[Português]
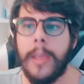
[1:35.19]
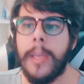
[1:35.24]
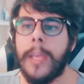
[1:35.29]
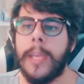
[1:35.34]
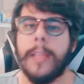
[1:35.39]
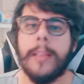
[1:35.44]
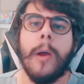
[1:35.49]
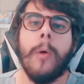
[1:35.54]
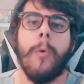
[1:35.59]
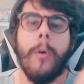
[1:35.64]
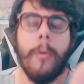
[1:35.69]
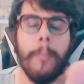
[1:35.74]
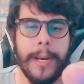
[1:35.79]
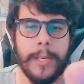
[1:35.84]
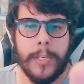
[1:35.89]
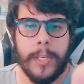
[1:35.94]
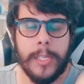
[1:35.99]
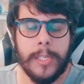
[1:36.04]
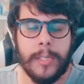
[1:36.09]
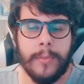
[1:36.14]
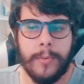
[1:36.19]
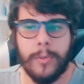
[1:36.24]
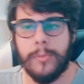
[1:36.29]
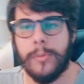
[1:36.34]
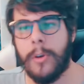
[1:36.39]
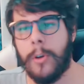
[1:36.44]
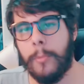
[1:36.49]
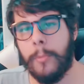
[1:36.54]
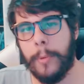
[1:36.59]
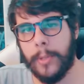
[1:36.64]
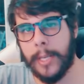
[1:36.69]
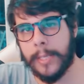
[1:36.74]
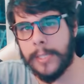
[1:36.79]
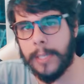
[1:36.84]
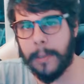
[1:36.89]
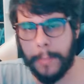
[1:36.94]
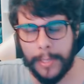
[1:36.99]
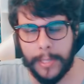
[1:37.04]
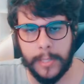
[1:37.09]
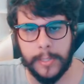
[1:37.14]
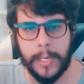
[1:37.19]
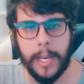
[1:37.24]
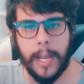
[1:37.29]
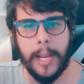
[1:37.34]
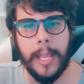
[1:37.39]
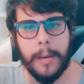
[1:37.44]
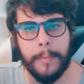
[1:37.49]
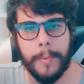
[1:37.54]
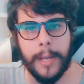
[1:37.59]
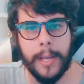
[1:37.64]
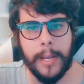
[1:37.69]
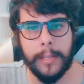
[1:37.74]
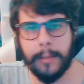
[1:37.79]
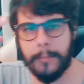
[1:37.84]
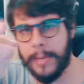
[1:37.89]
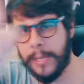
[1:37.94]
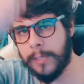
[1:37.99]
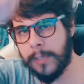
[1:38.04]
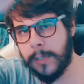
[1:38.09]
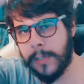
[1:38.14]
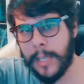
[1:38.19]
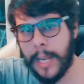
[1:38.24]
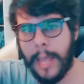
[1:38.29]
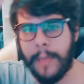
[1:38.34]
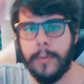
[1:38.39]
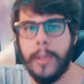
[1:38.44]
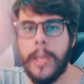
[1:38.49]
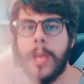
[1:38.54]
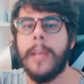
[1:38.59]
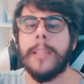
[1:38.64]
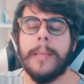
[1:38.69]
Então compartilha esse vídeo no seu grupão do WhatsApp para trazer a galera para cá também, se inscreve.